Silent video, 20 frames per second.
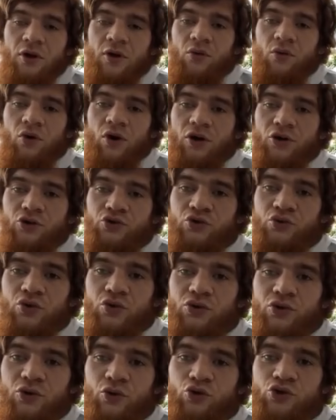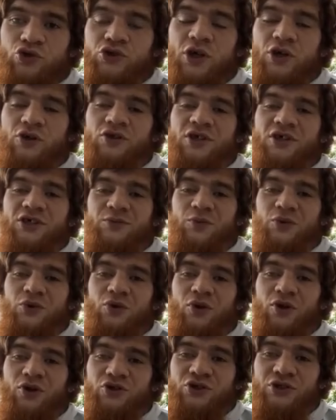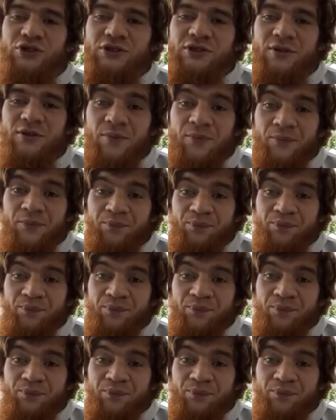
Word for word: Ухожу, вот, и он сразу на спину ложится,